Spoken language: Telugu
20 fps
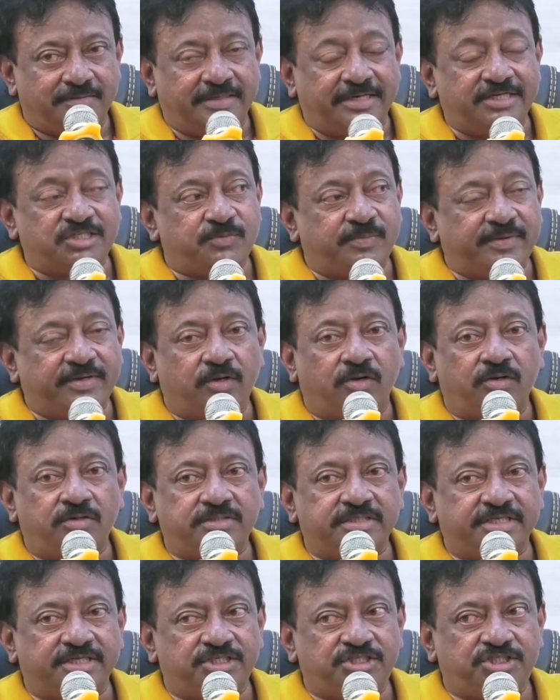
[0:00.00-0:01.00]
దట్స్
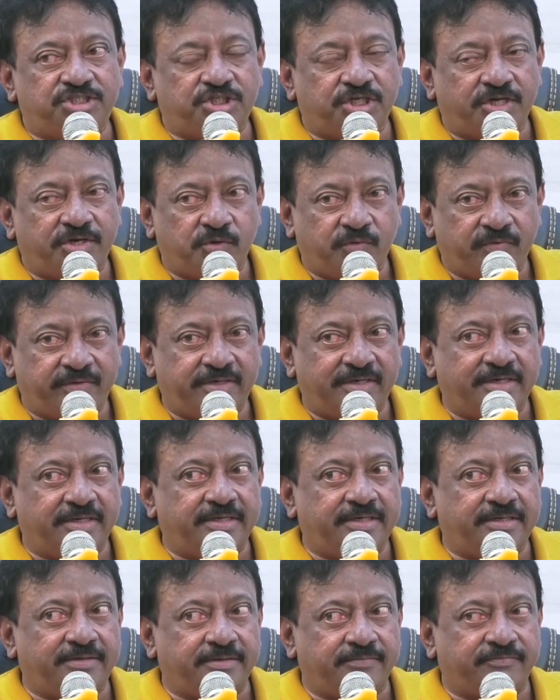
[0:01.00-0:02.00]
బికాస్ ఐ
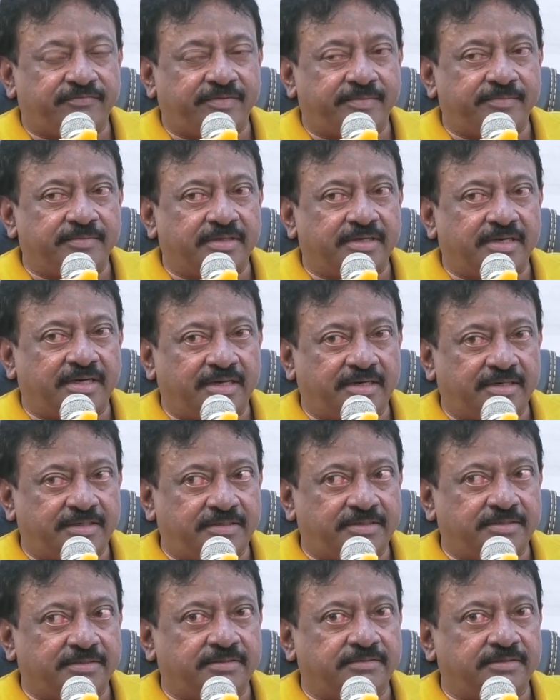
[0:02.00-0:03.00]
జెన్యున్లీ ఫ్రమ్ ద
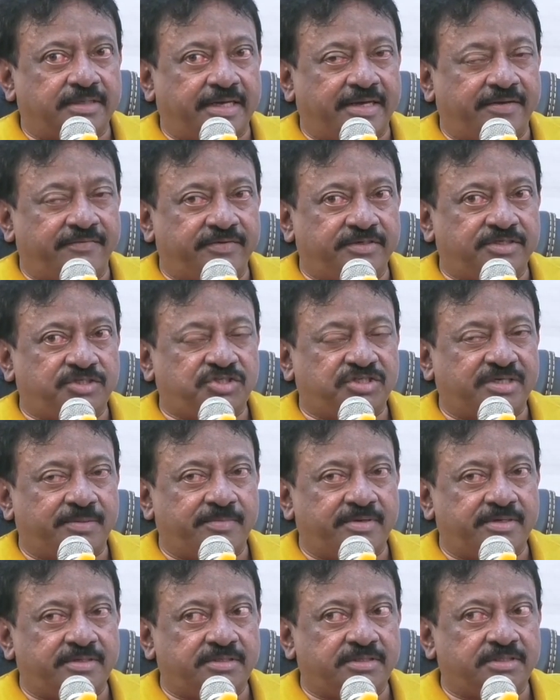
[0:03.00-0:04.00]
హార్ట్ హ్యావ్ ఎ
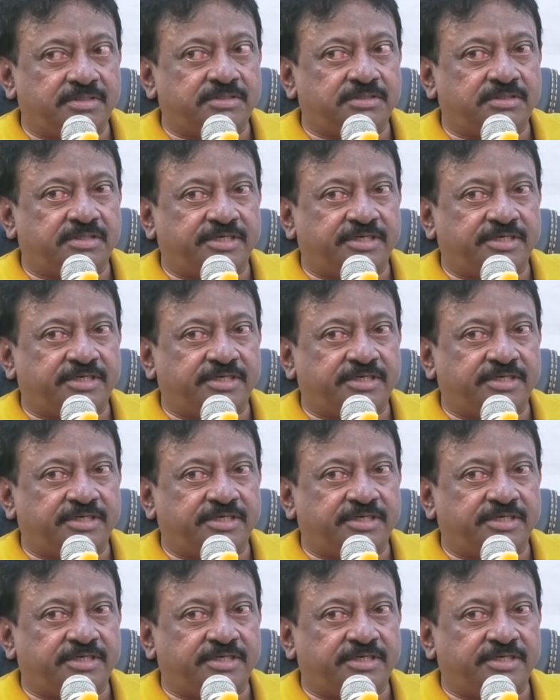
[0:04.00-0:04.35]
ట్రమెండస్